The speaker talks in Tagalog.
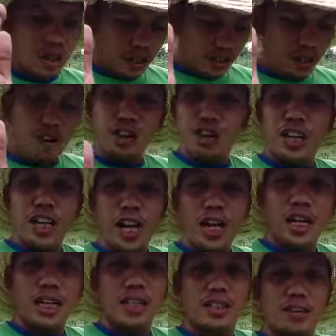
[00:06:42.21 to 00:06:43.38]
yung urea,
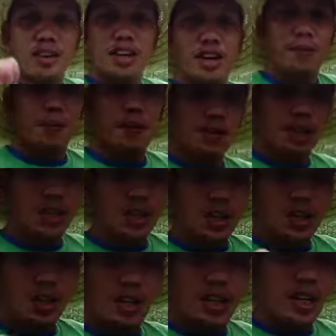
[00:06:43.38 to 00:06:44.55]
yung urea po. So
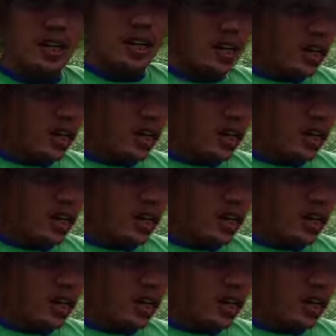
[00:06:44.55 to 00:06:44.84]
okay,